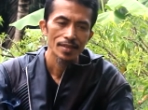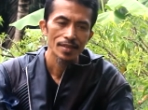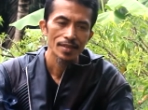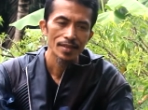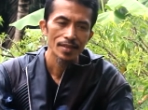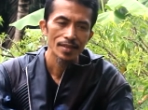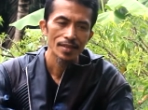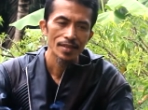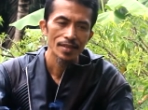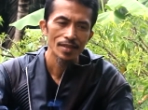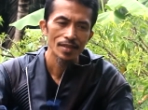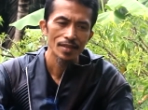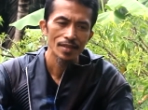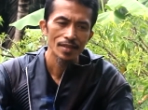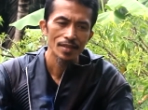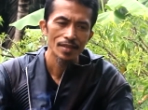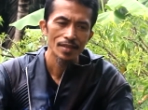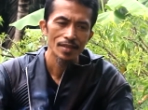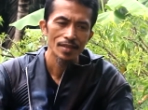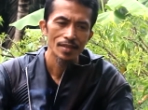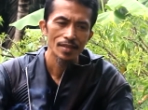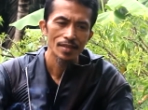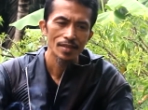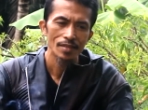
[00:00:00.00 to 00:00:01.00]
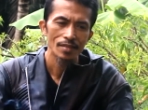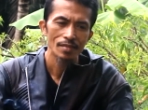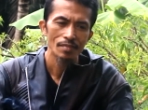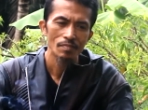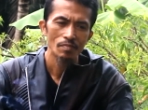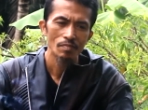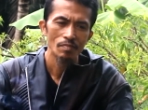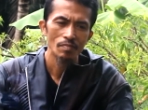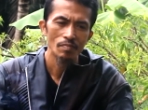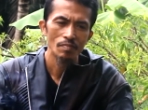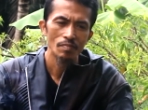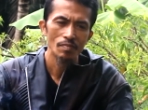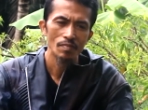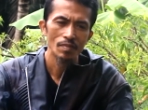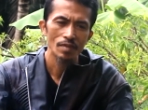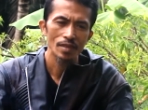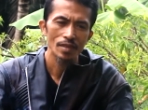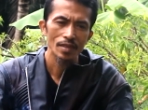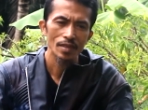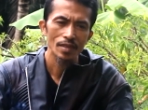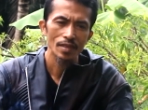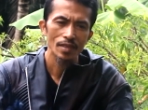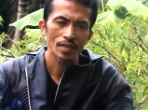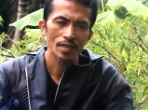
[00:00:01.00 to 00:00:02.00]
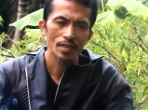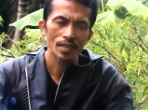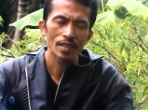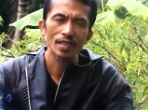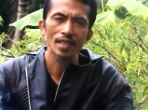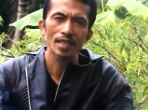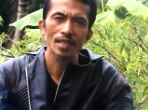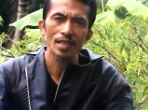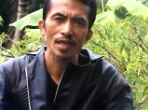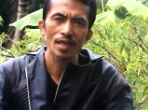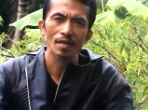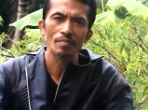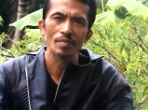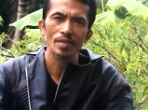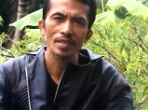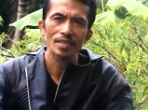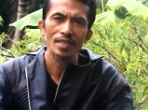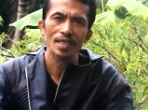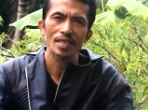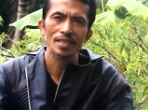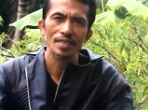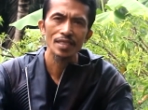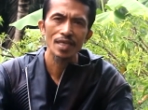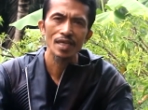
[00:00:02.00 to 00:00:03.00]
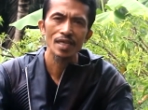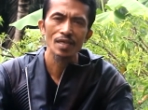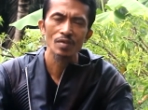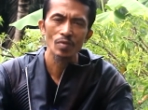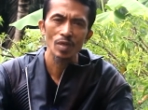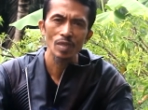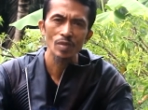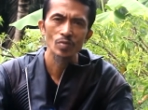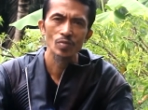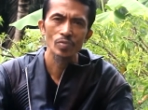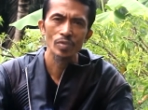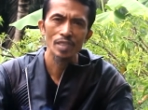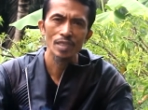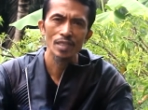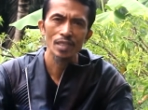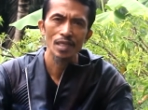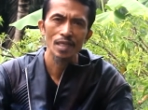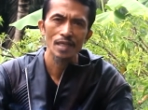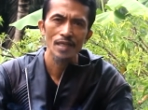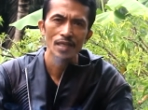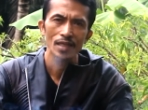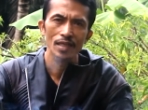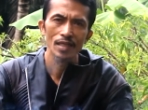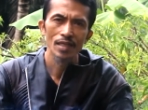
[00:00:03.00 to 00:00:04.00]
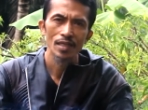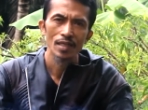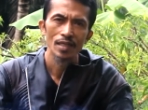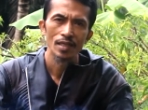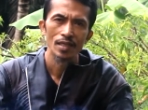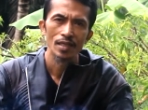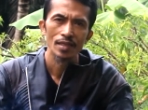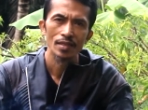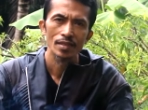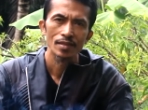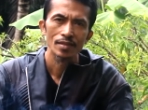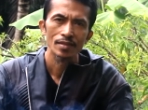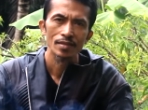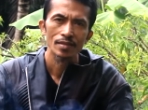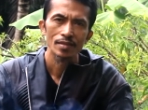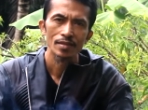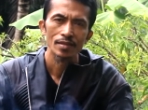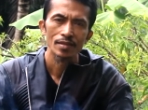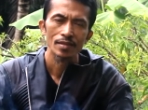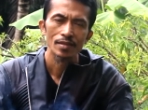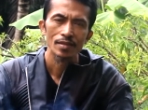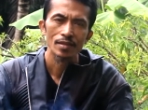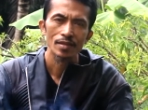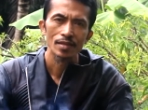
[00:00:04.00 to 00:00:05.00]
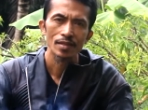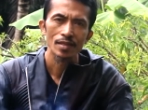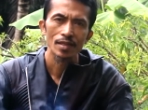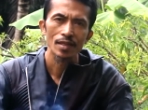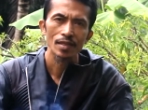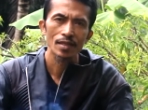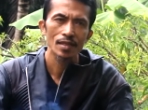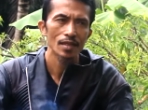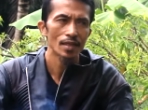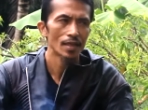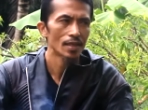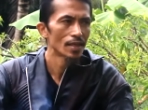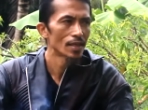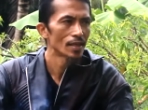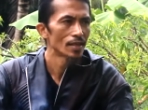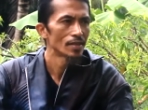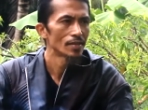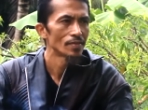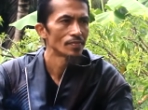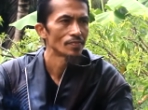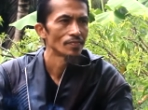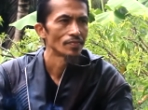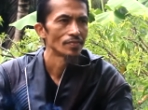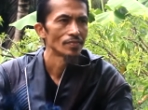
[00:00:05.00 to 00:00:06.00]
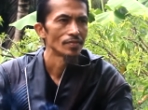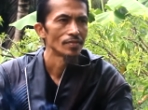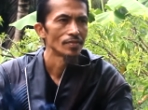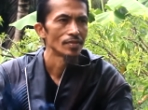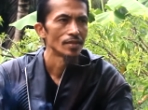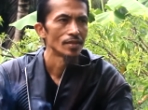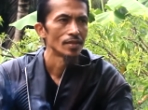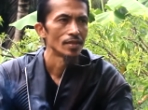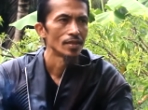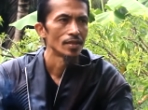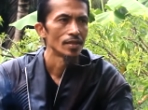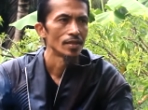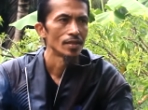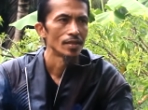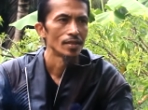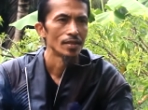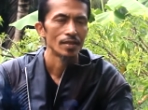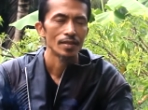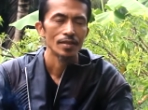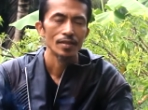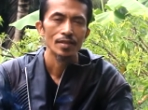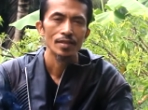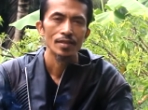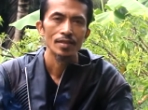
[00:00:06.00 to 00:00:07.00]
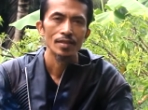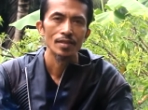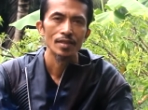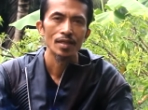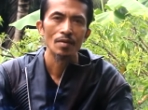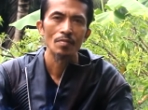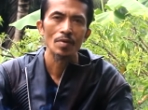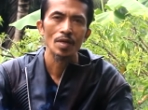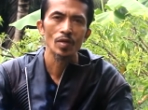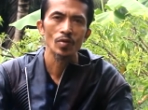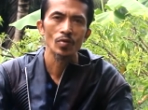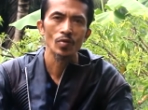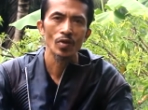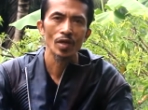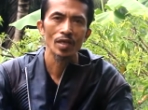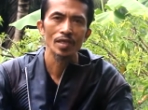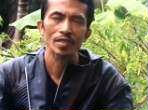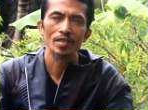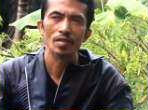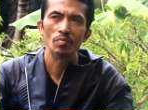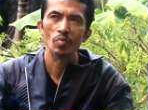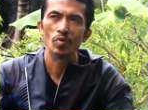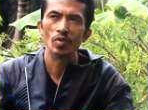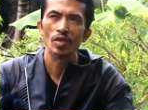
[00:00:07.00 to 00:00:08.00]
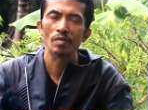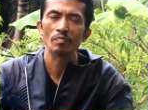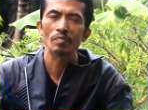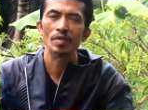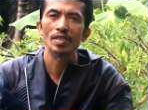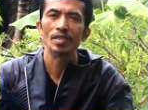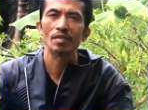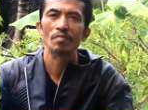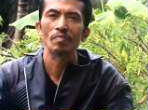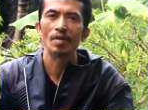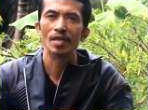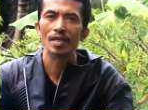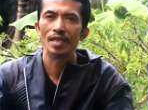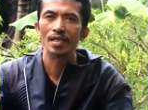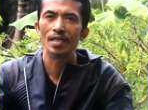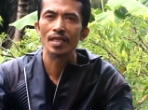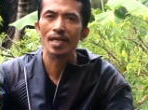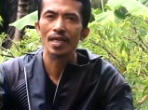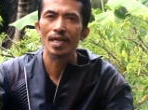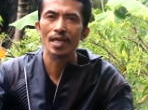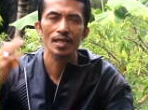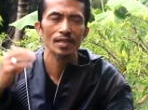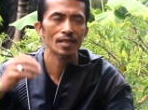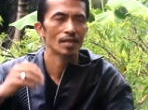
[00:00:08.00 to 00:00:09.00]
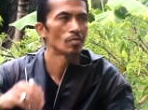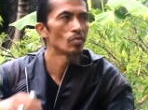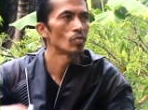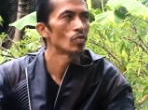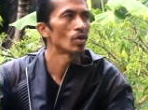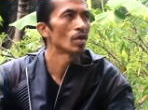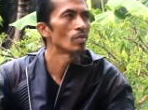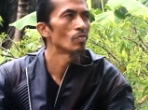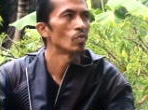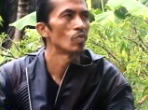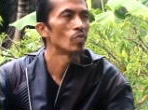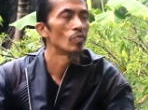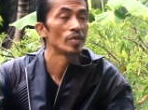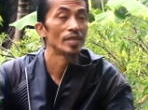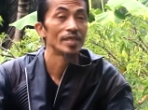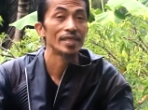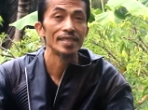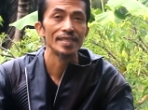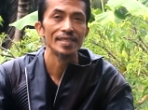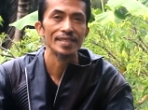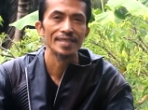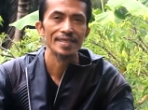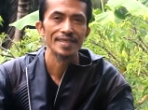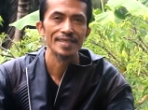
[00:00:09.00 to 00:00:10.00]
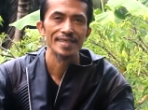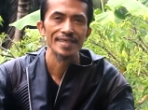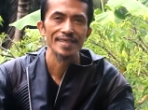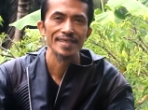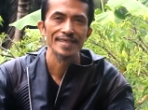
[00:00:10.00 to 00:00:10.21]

eh, kita telah menyia-nyiakan waktu kita karena dalam Al-Quran disebutkan bertebaranlah ke muka bumi ini